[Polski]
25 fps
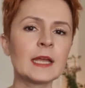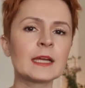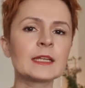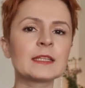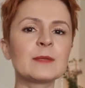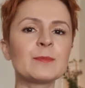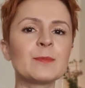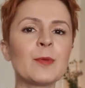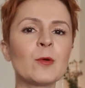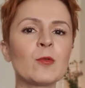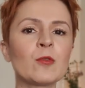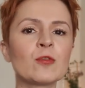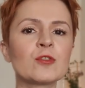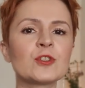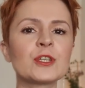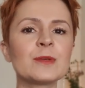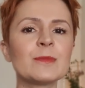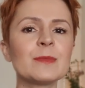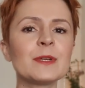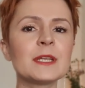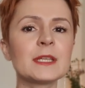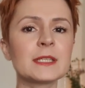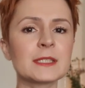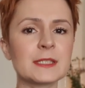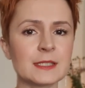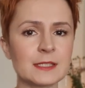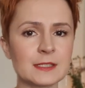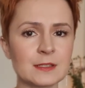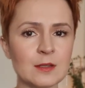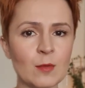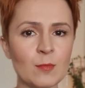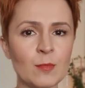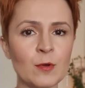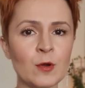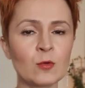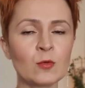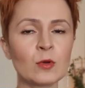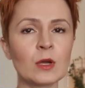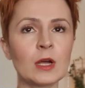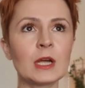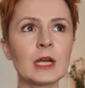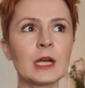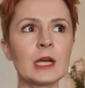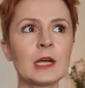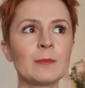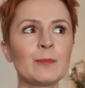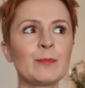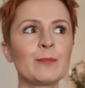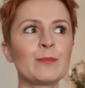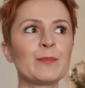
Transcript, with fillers: gdy połączymy je ze sobą, e,